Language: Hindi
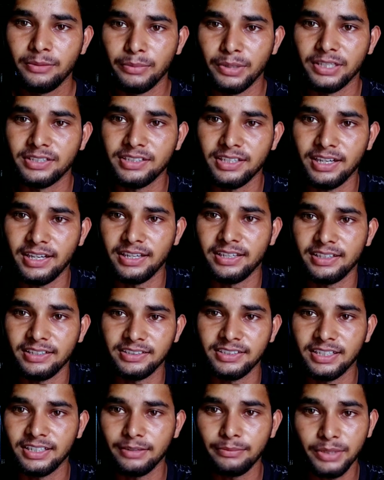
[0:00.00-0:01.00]
पैसा आएगा
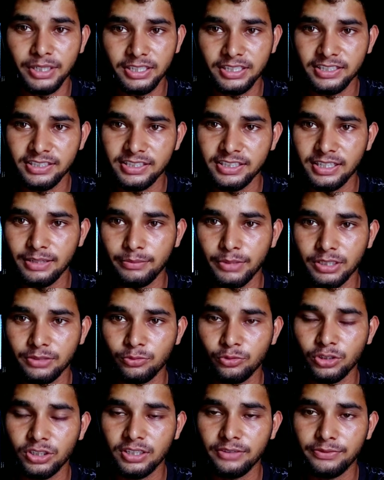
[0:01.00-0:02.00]
जाएगा बट किसी का
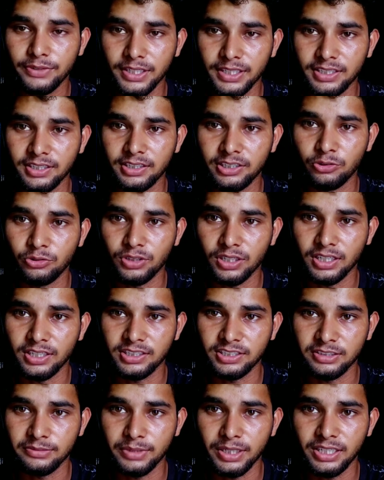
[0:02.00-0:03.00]
मजबूरी का फ़ायदा नहीं उठाना
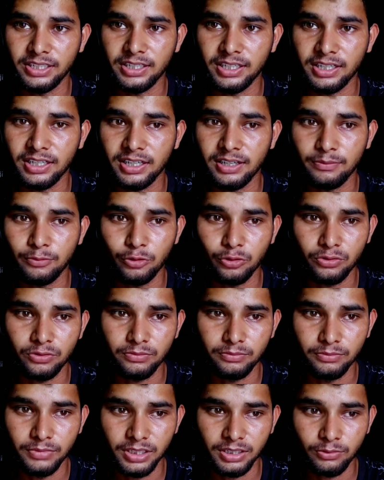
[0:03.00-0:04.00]
चाहिए भाई अगर आपको
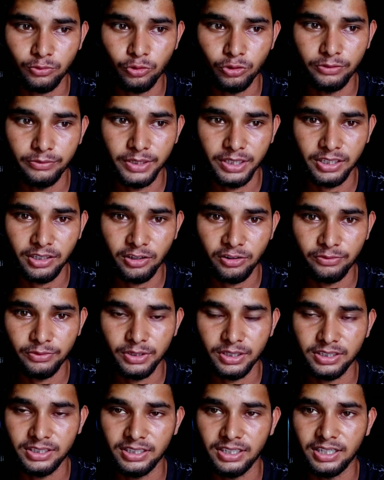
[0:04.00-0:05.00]
मतलब कोई बंदा
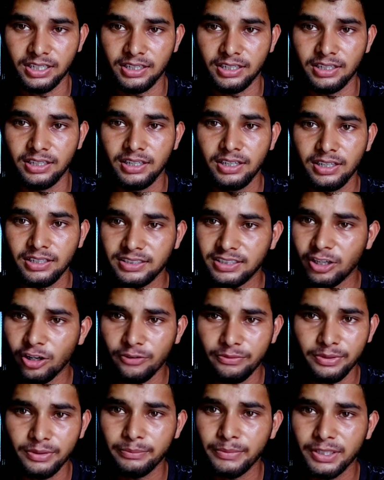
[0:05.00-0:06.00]
ऑफर दिया है या
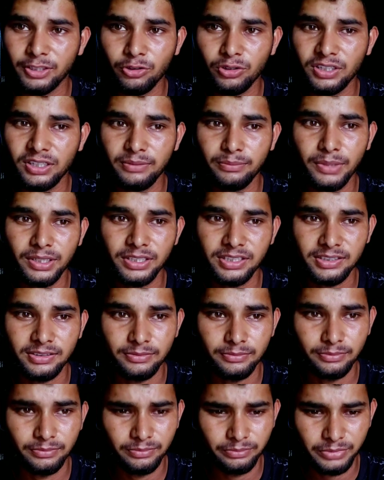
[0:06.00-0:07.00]
ऑफर मैं तो नहीं मस
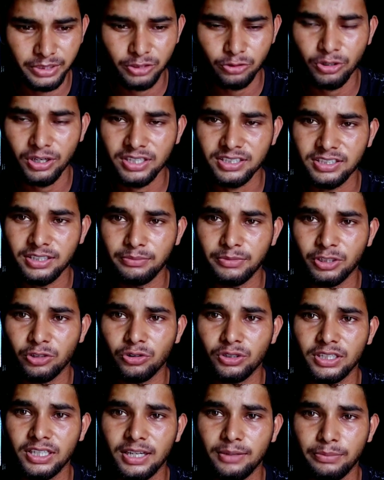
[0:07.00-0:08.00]
विश्वास था मेरे
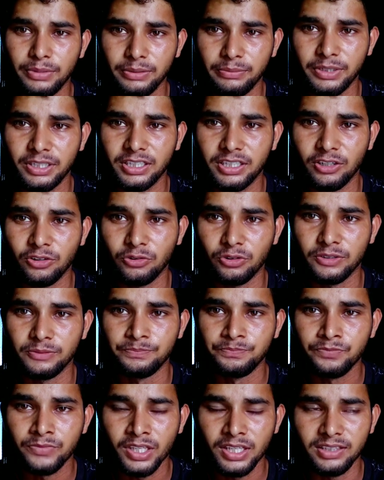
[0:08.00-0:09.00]
को कि यार पेमेंट करोगे
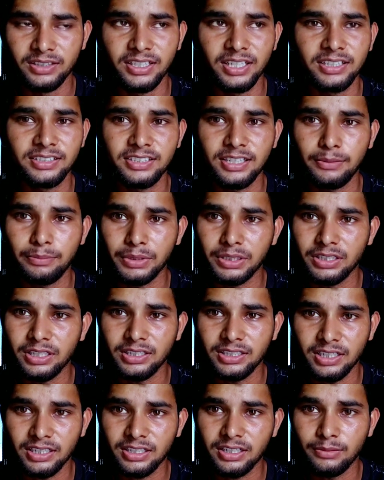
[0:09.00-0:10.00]
दस हज़ार
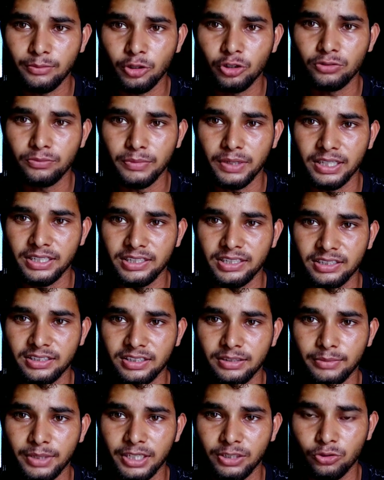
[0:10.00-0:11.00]
पंद्रह हज़ार का बहुत मायने
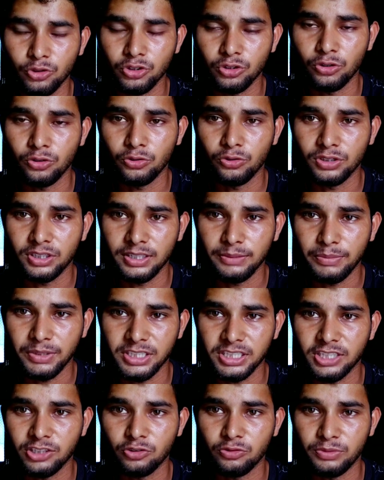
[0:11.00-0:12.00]
रखता है भाई कुछ लोग होते हैं
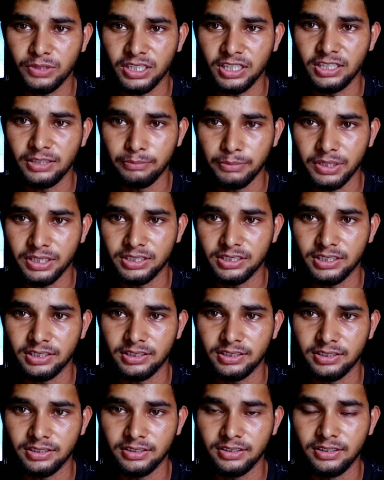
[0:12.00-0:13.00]
पचास रुपये के लिए मर
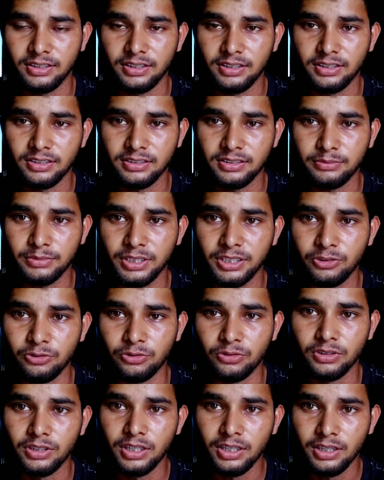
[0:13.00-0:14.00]
जाते हैं समझते हो